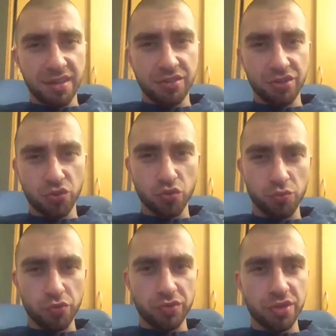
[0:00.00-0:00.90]
не
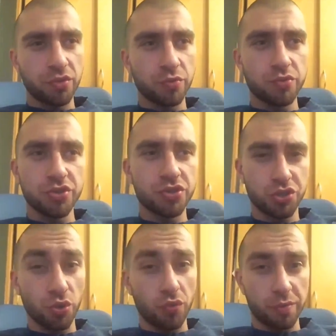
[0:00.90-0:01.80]
думают о том,
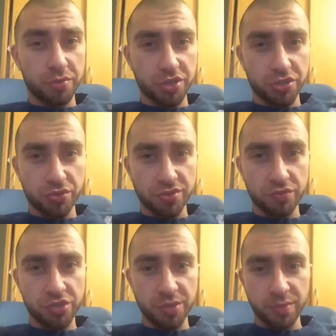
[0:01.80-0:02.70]
что вообще, что звучит.